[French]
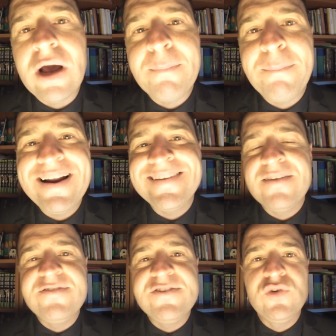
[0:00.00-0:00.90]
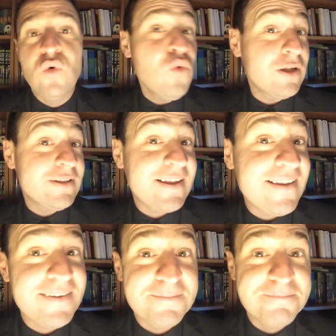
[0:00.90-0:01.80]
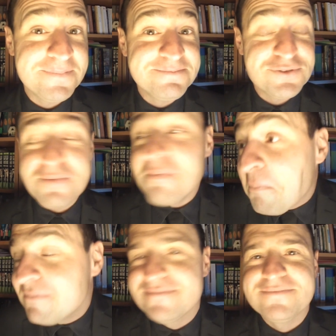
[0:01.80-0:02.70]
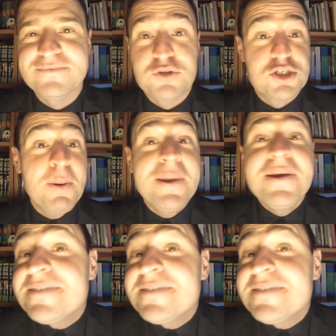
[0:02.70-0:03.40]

n'aurais pas la télévision ou Internet. Jamais.